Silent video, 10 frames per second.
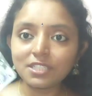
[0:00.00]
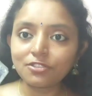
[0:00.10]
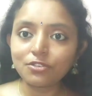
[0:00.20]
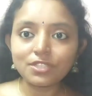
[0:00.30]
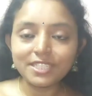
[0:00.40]

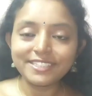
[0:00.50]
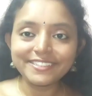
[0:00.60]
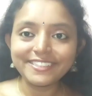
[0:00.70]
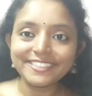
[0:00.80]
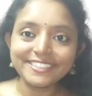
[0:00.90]
ఏదో ఏదో
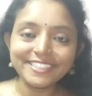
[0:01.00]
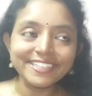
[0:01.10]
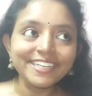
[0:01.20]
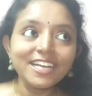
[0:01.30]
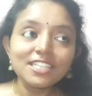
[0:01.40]
షీట్
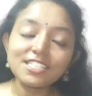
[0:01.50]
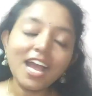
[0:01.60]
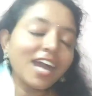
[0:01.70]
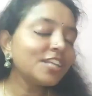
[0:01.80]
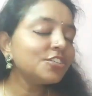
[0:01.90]

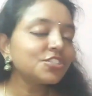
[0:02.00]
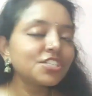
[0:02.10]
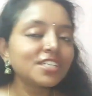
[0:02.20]
చాలా యూస్